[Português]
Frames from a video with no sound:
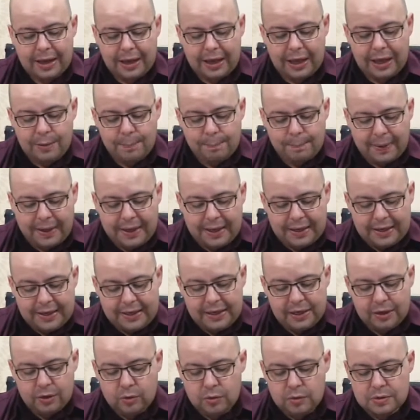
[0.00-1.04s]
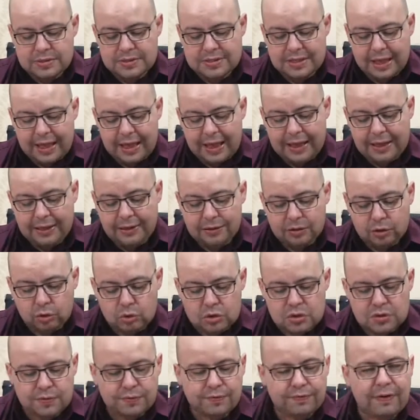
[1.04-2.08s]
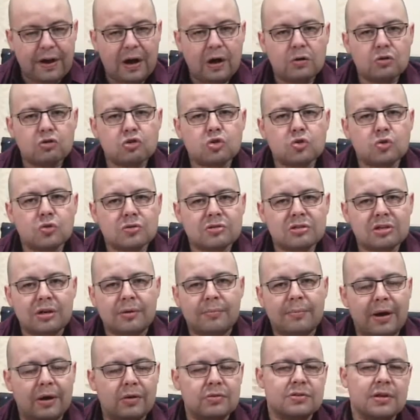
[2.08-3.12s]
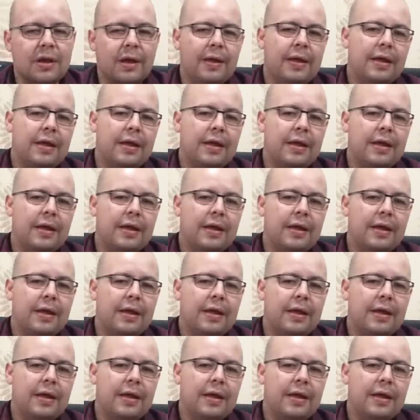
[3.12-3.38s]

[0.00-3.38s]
em perigos entre os falsos irmãos.